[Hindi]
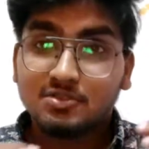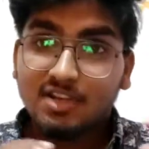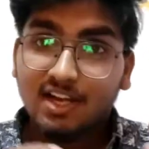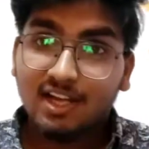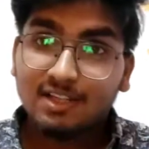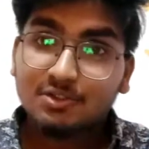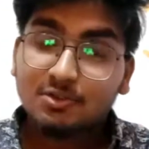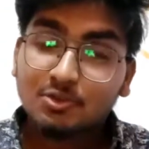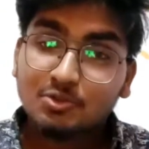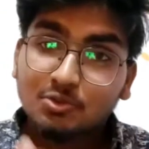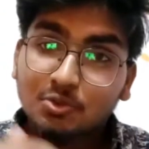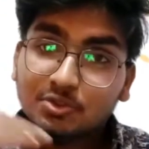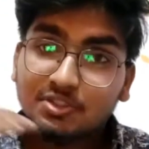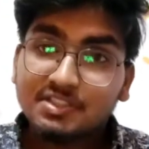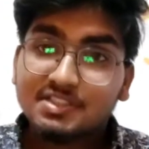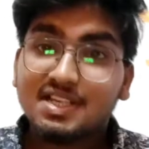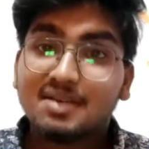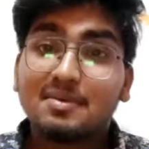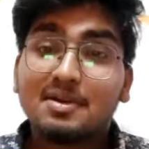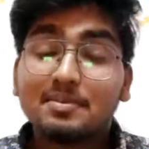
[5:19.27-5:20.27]
रात को
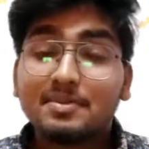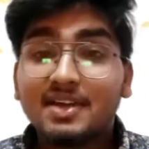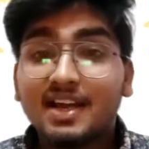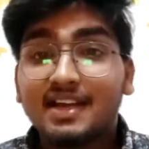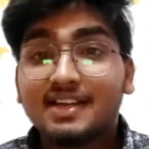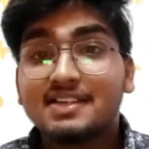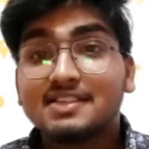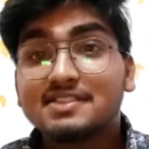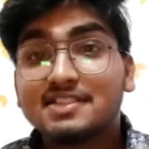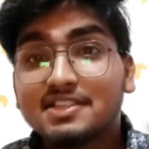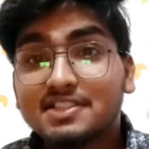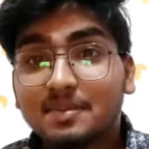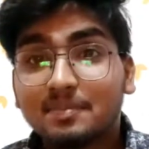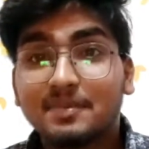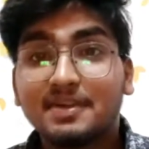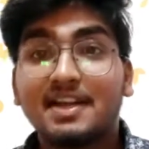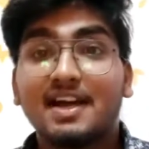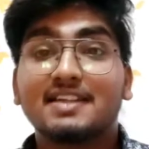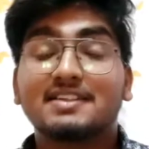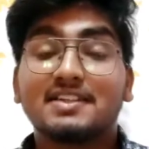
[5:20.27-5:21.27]
सोते समय भी आई के
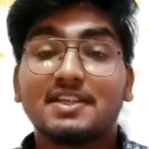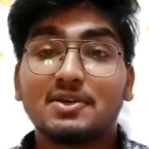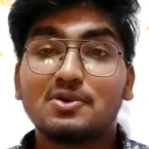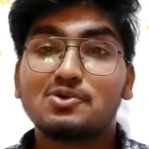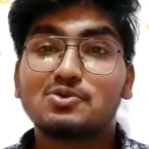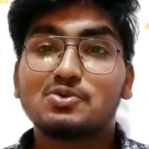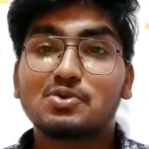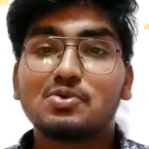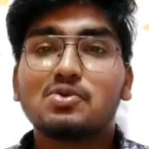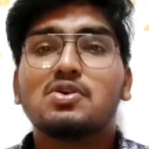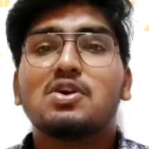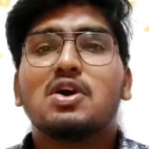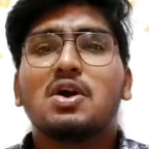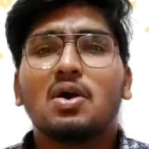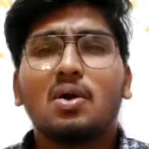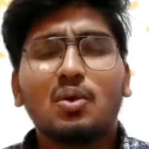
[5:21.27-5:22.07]
सपने आते हैं उसको